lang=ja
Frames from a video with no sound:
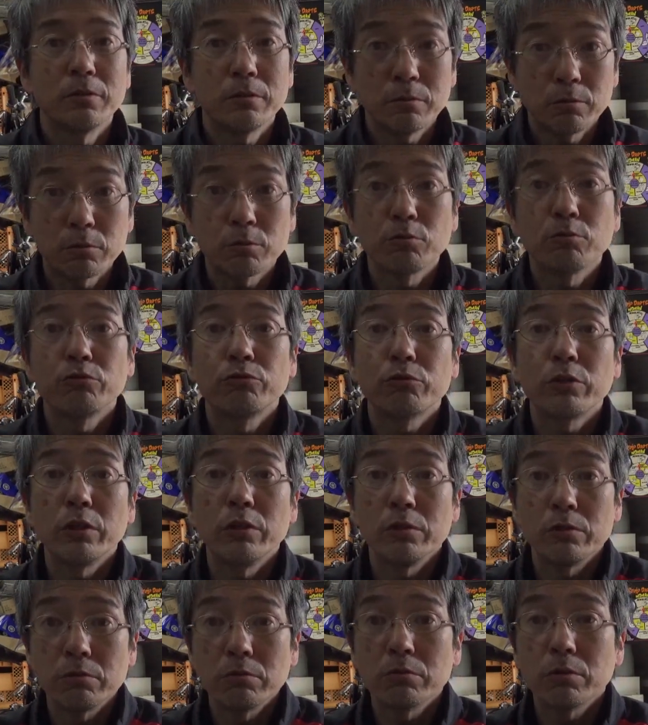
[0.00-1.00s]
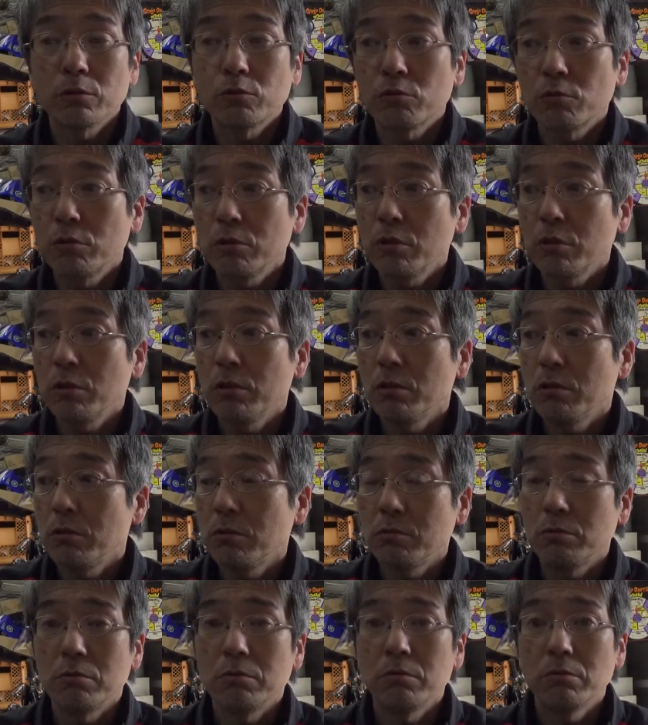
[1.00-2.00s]
そうそういう経緯ですよ。だそれ
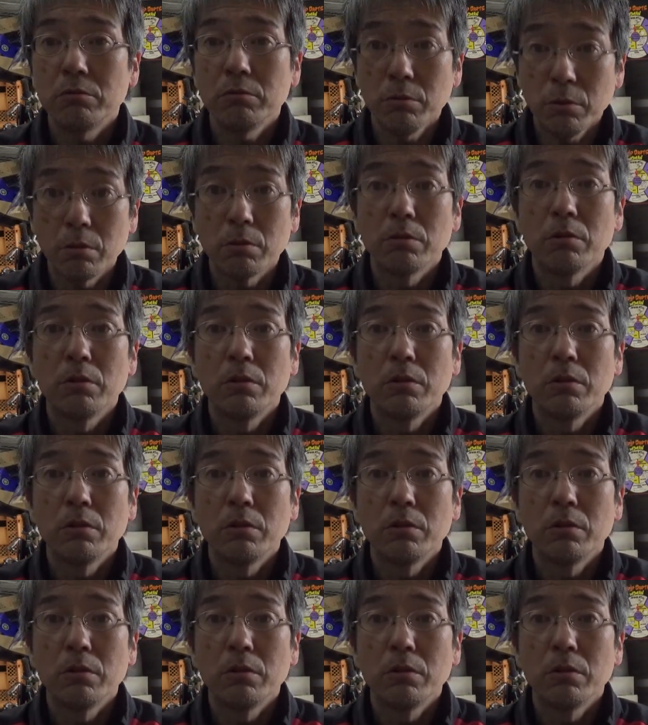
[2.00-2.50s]
で、ね、